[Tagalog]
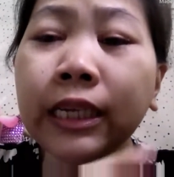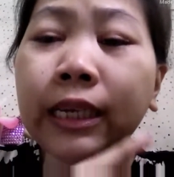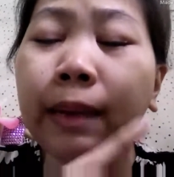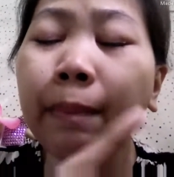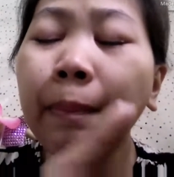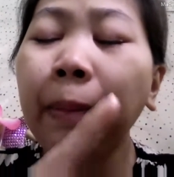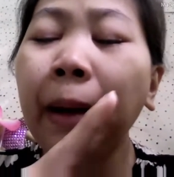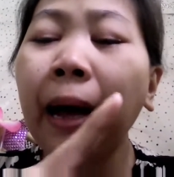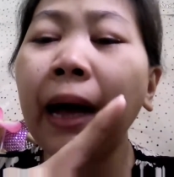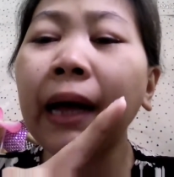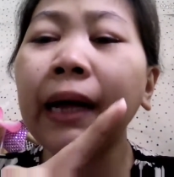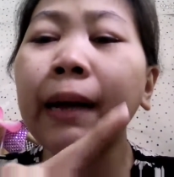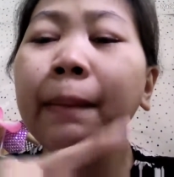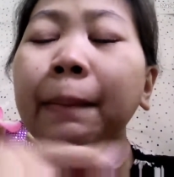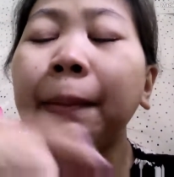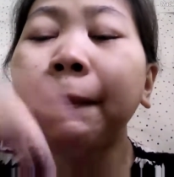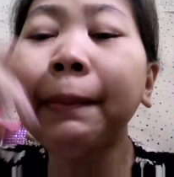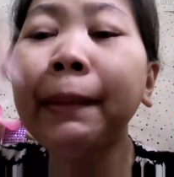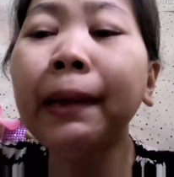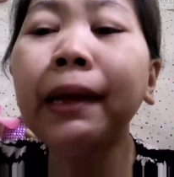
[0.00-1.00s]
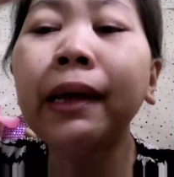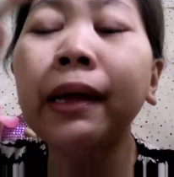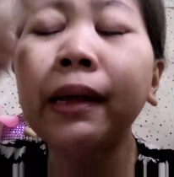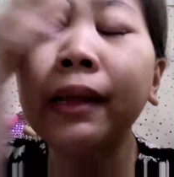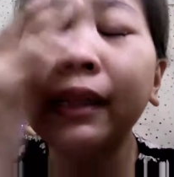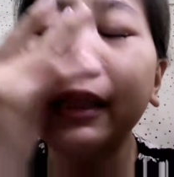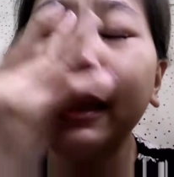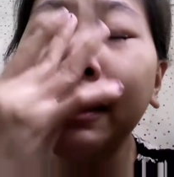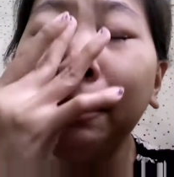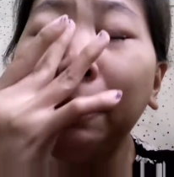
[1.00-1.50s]
sa pa kapag may
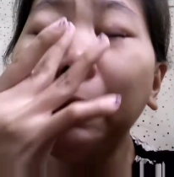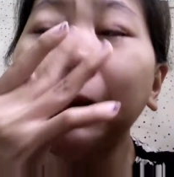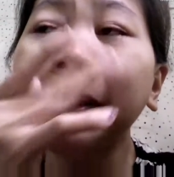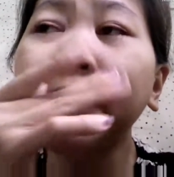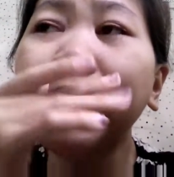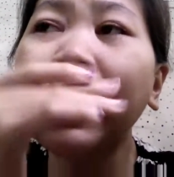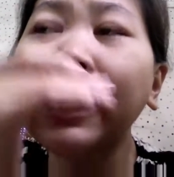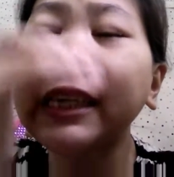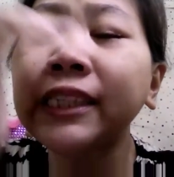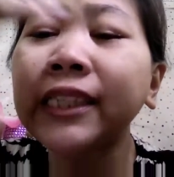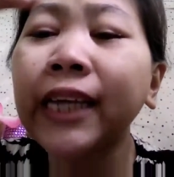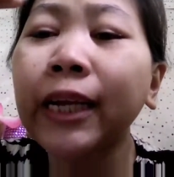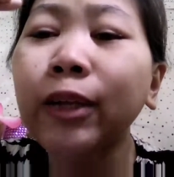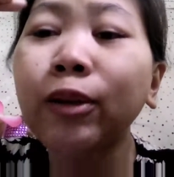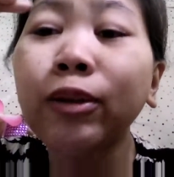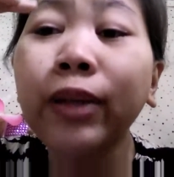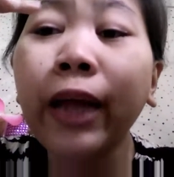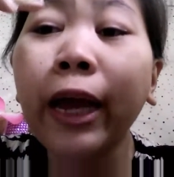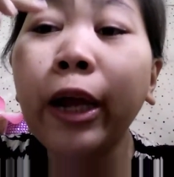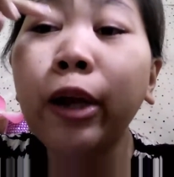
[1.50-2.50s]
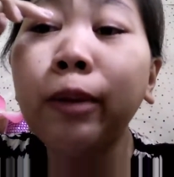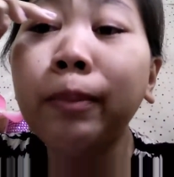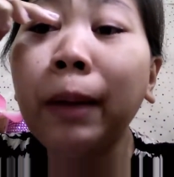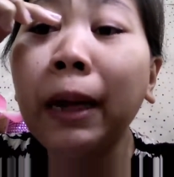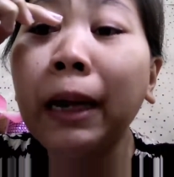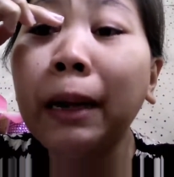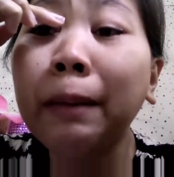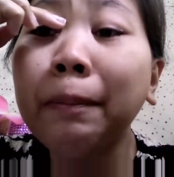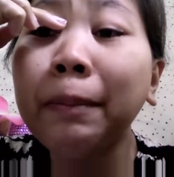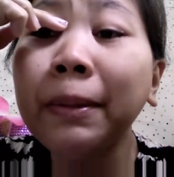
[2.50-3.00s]
kapag eyeshadow tayo
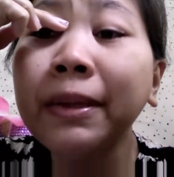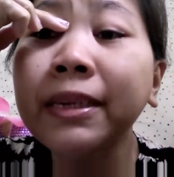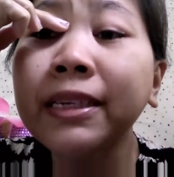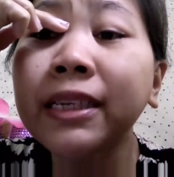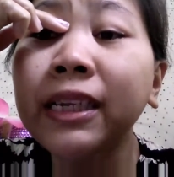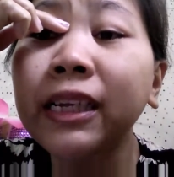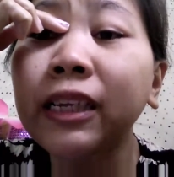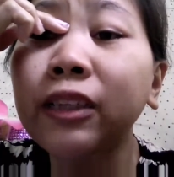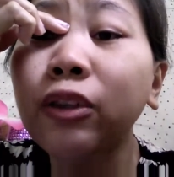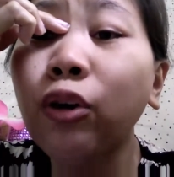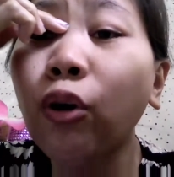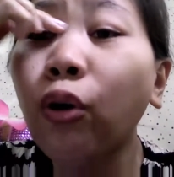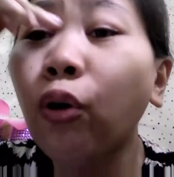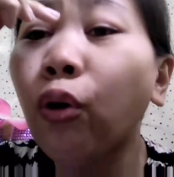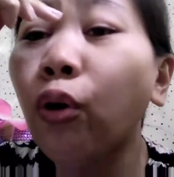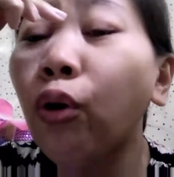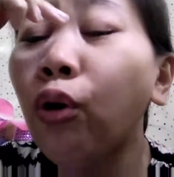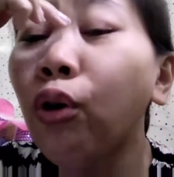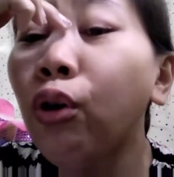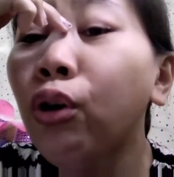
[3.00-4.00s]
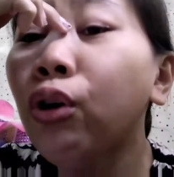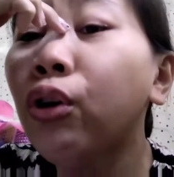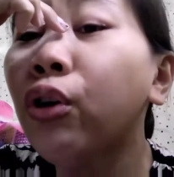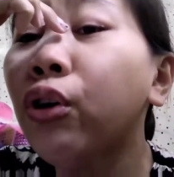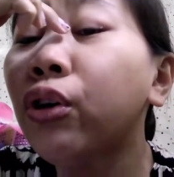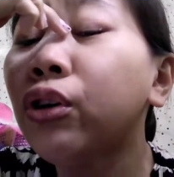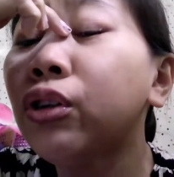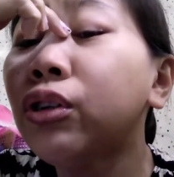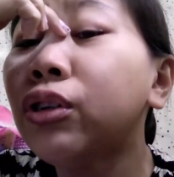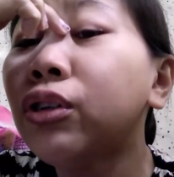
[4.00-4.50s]
lumalampas dito
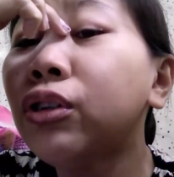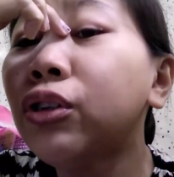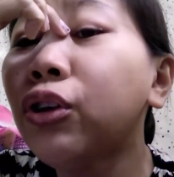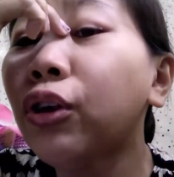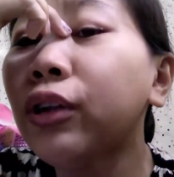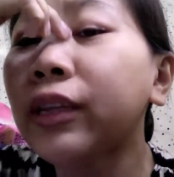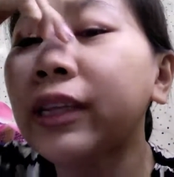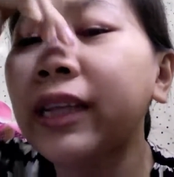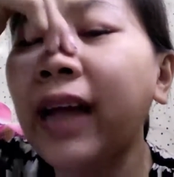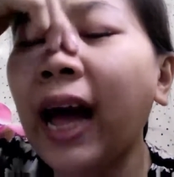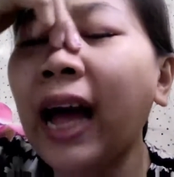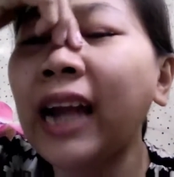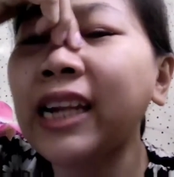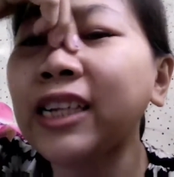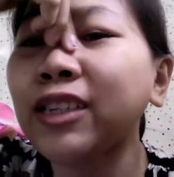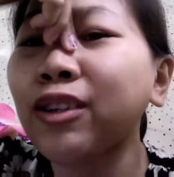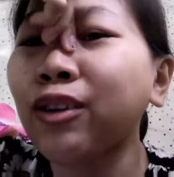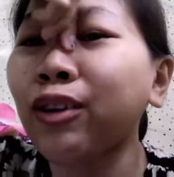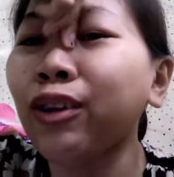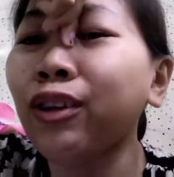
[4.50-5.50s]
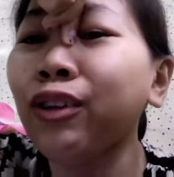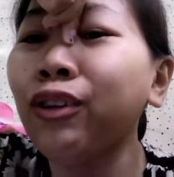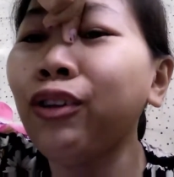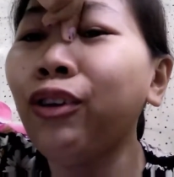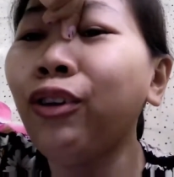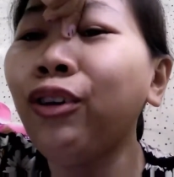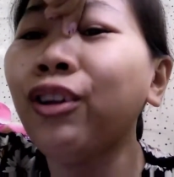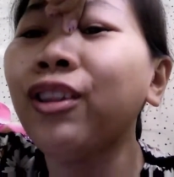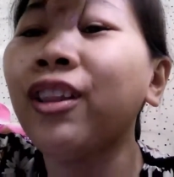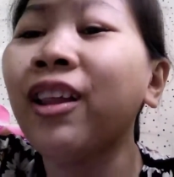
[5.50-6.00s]
yun, naalis ko
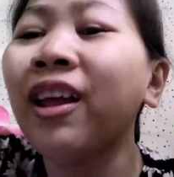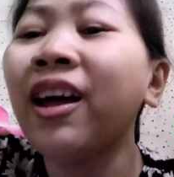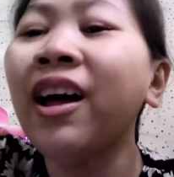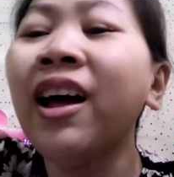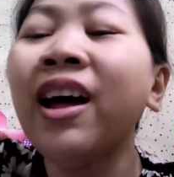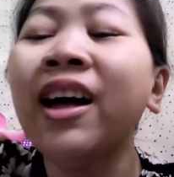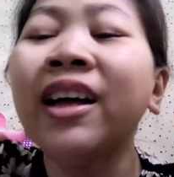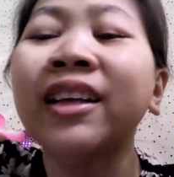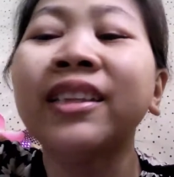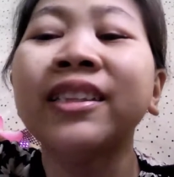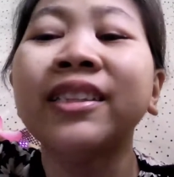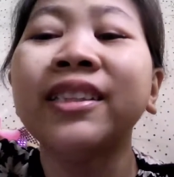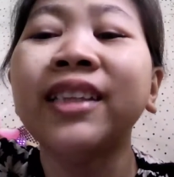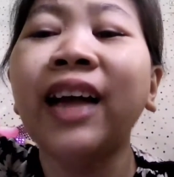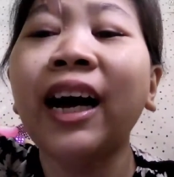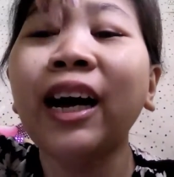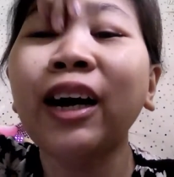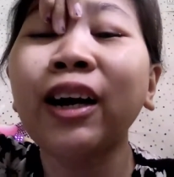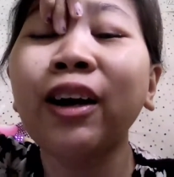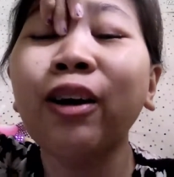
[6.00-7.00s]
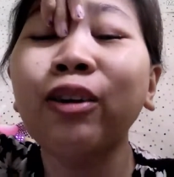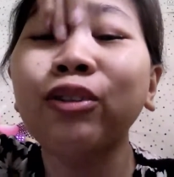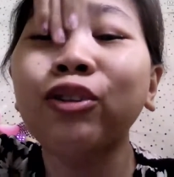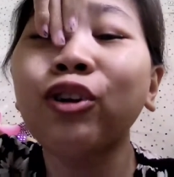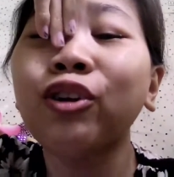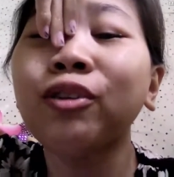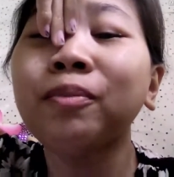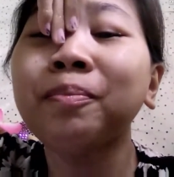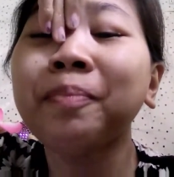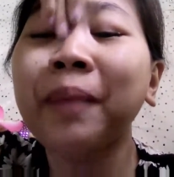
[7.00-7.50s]
yun na
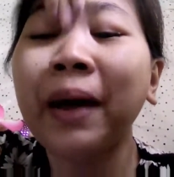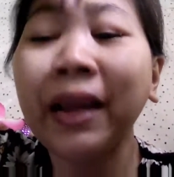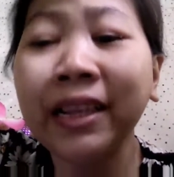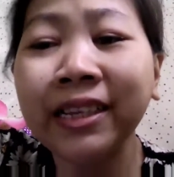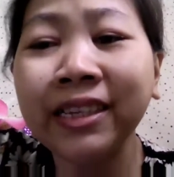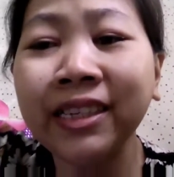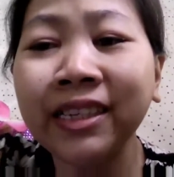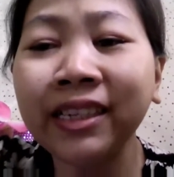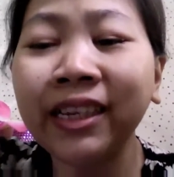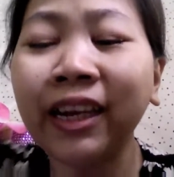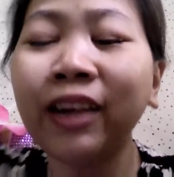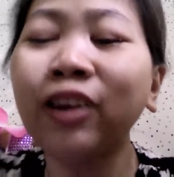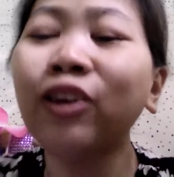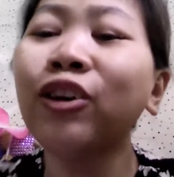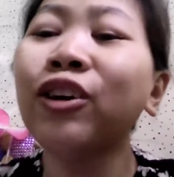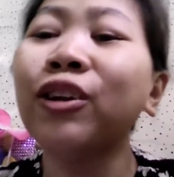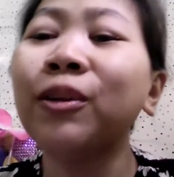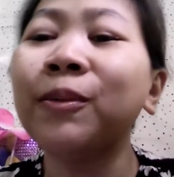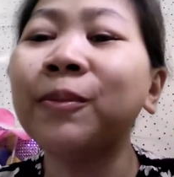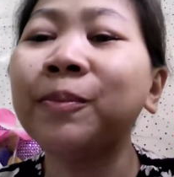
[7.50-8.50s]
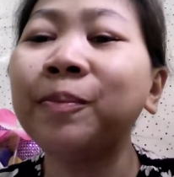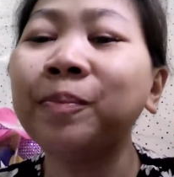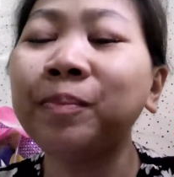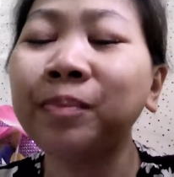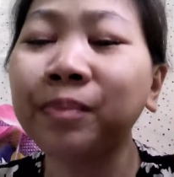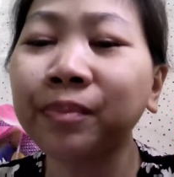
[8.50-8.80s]
cotton pads, ganon